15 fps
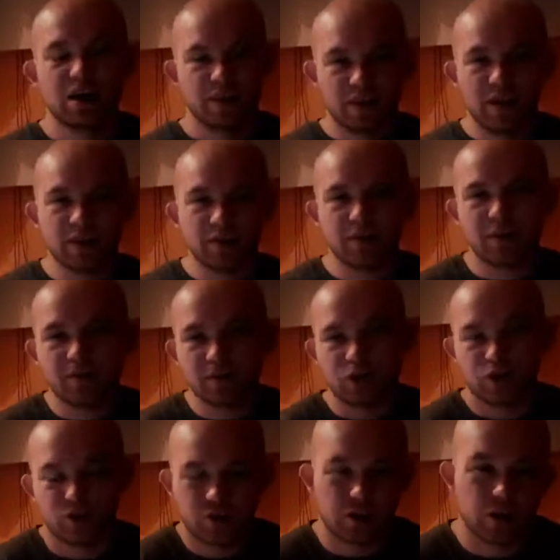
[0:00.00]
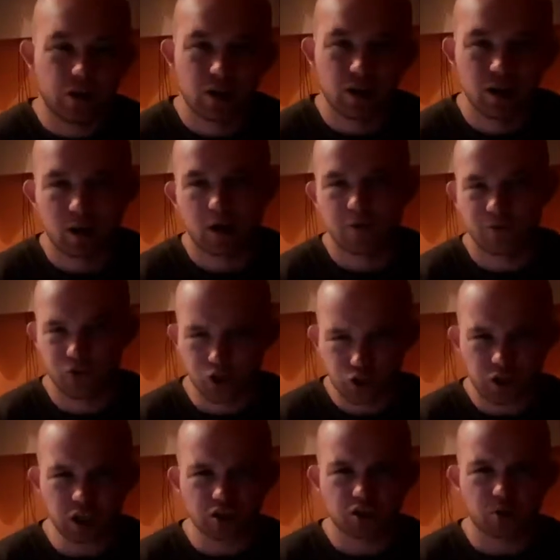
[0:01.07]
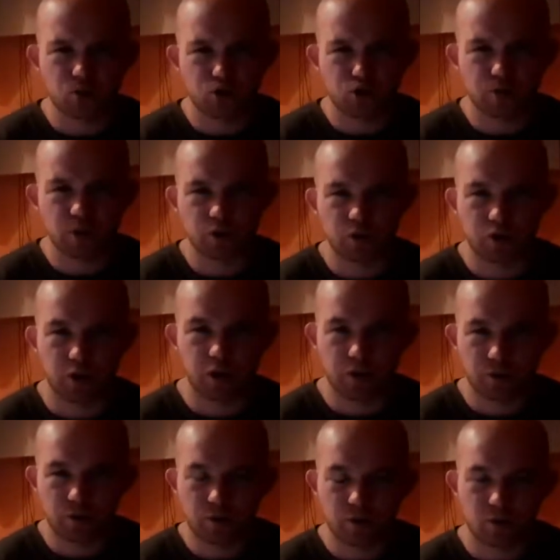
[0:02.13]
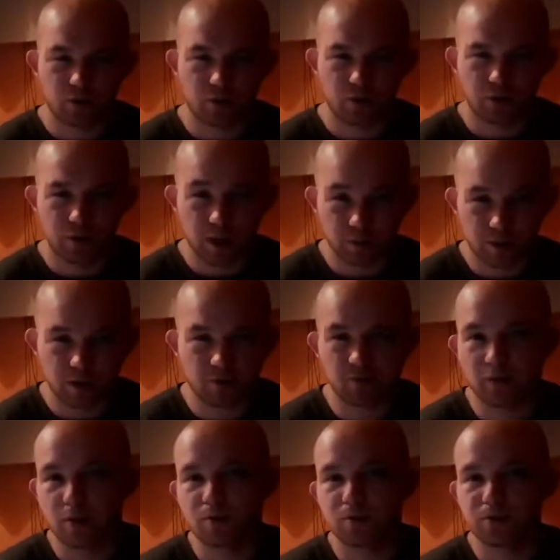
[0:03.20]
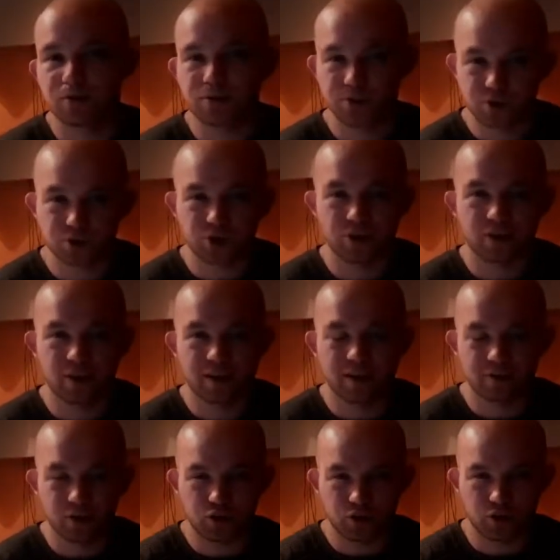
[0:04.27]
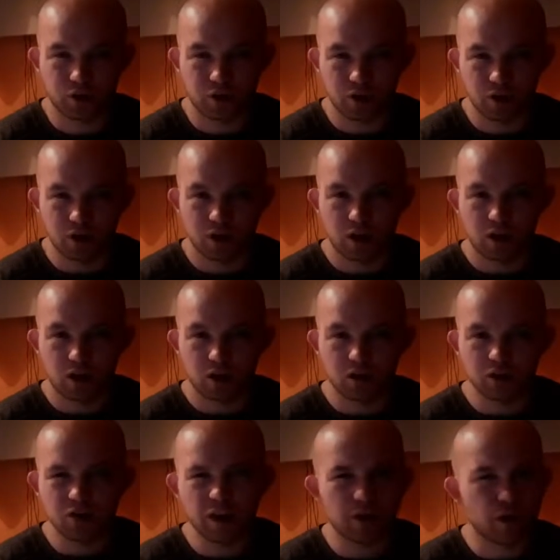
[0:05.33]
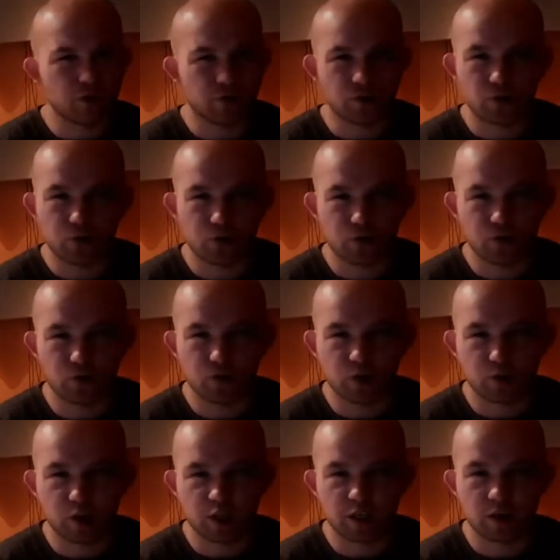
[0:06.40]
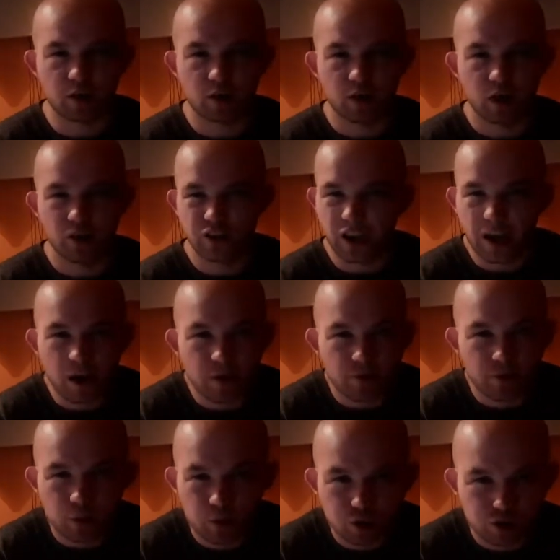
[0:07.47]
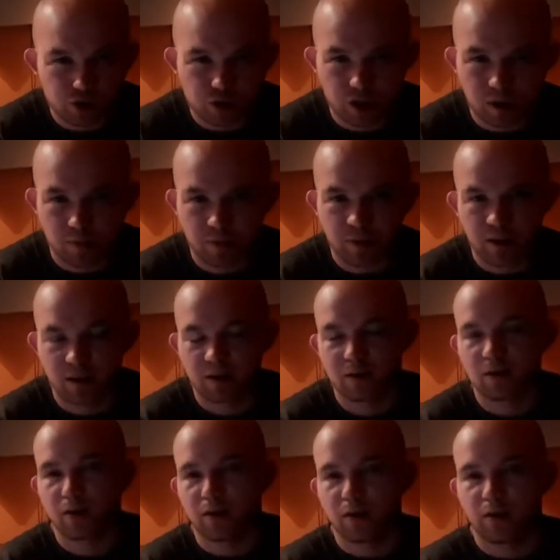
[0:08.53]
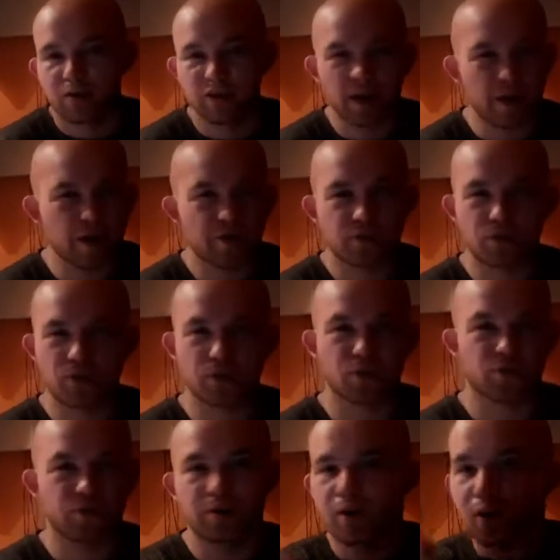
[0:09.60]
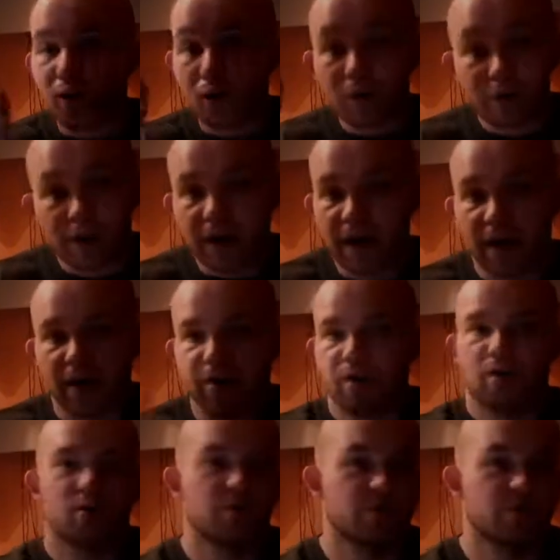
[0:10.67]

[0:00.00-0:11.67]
na nienawiści. W dzisiejszym świecie jest naprawdę dużo nienawiści. I nie jest to coś dobrego, nie jest to potrzebne, nie jest to coś okej, okay.